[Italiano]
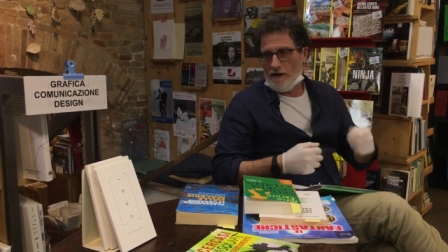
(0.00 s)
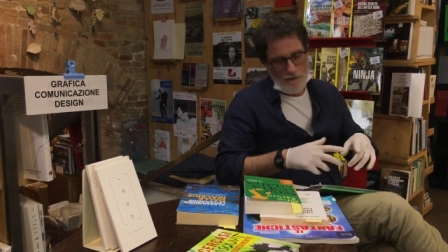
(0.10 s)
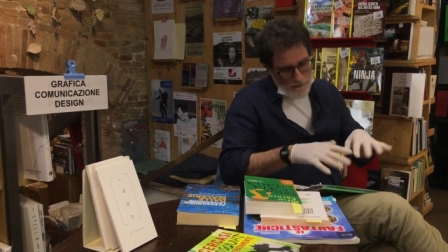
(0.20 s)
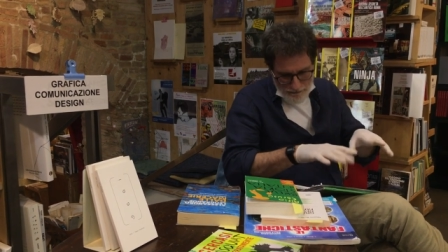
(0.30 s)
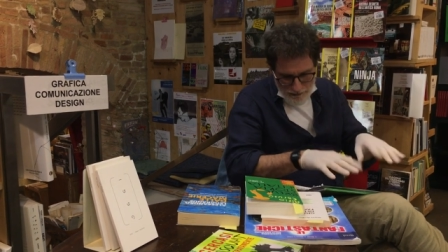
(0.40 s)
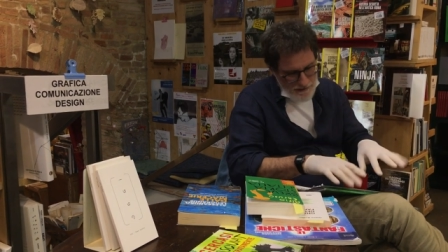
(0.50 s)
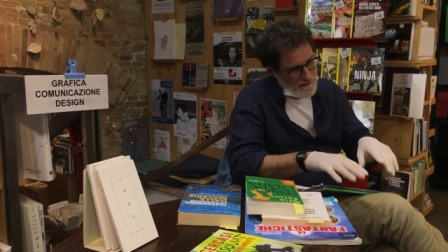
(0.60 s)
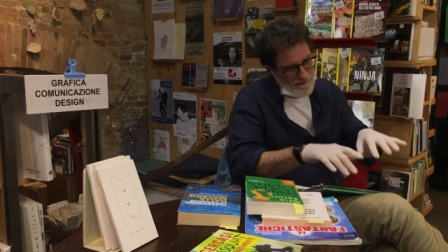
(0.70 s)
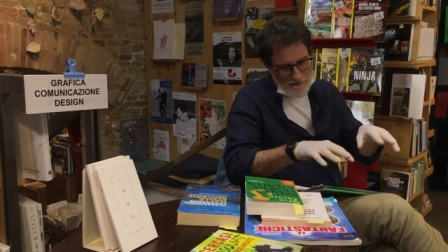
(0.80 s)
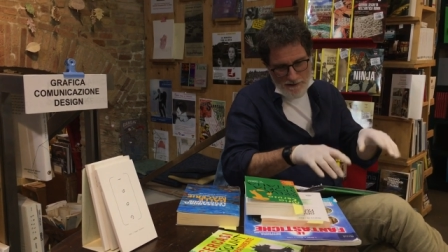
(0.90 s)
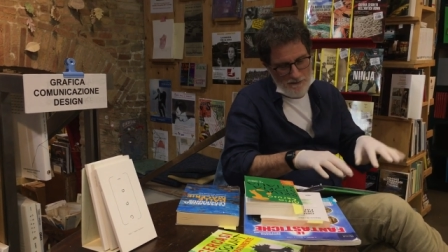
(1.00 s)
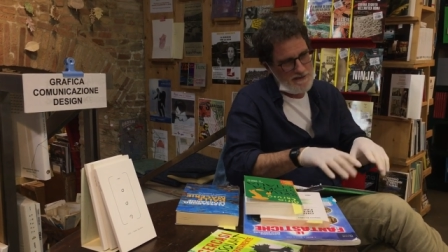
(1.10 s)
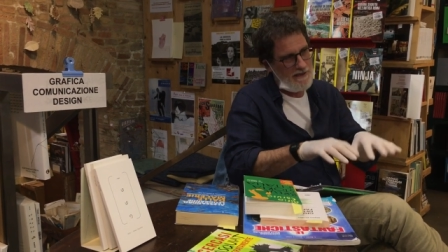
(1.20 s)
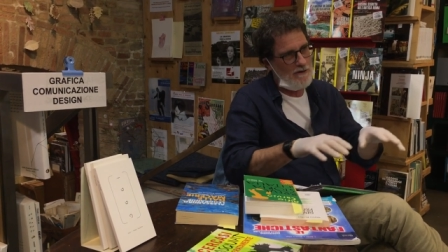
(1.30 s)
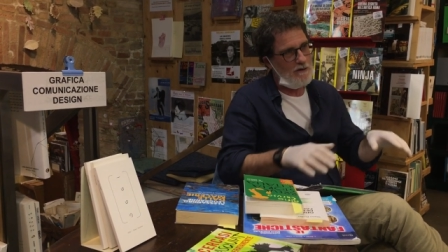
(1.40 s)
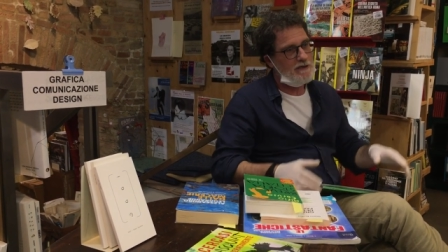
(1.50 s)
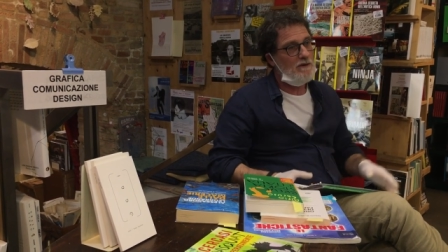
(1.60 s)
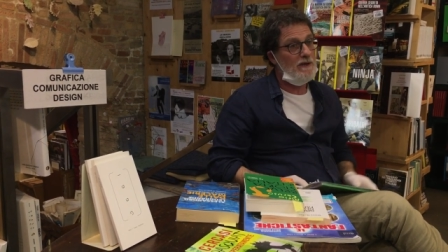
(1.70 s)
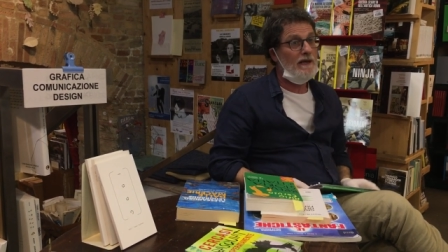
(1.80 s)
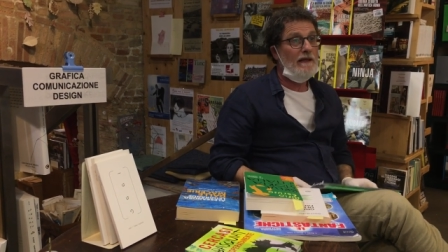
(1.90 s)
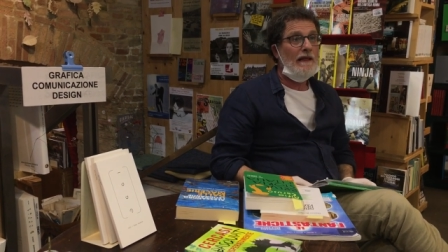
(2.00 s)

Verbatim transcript: E tu, tu scrivevi queste cose qui,